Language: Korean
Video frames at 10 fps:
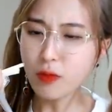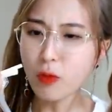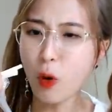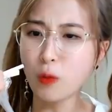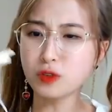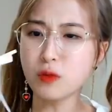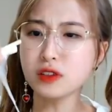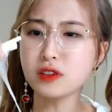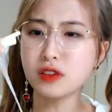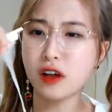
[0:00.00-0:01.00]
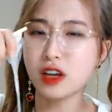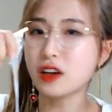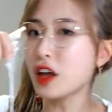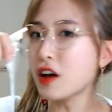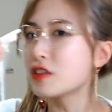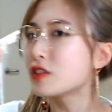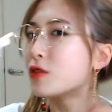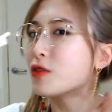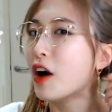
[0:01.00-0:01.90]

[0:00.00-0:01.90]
엄청 맛있다. 장난감 귀걸이 아닌.